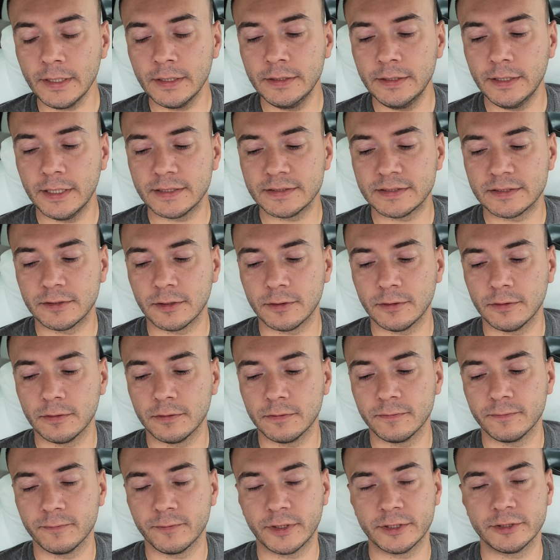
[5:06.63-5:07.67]
jest
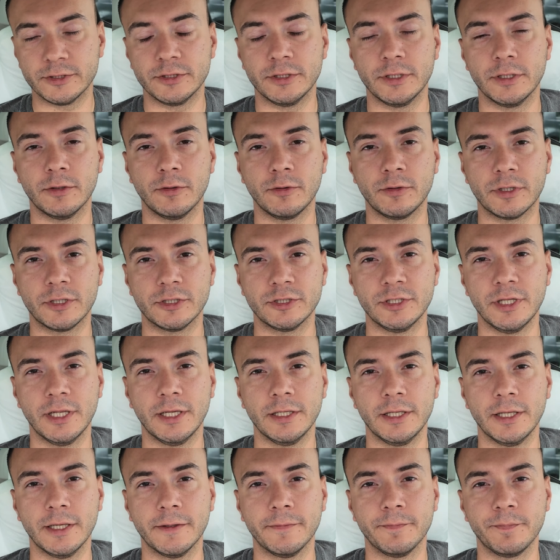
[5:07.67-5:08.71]
to właśnie
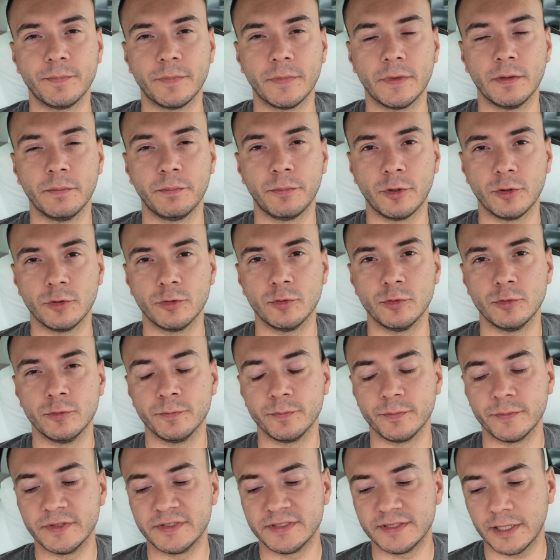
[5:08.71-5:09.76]
określenie prądu
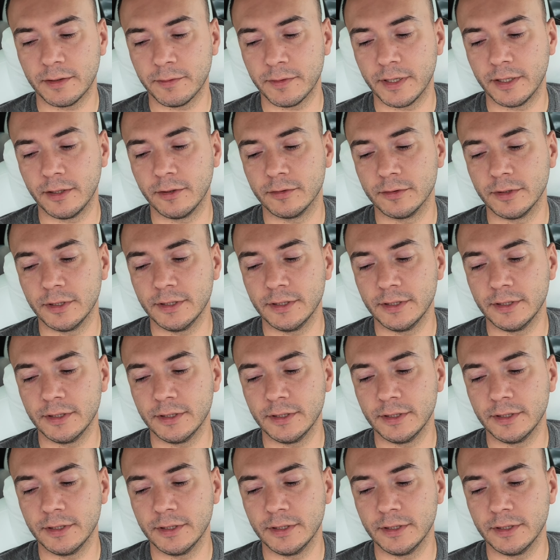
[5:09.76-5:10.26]
stałego.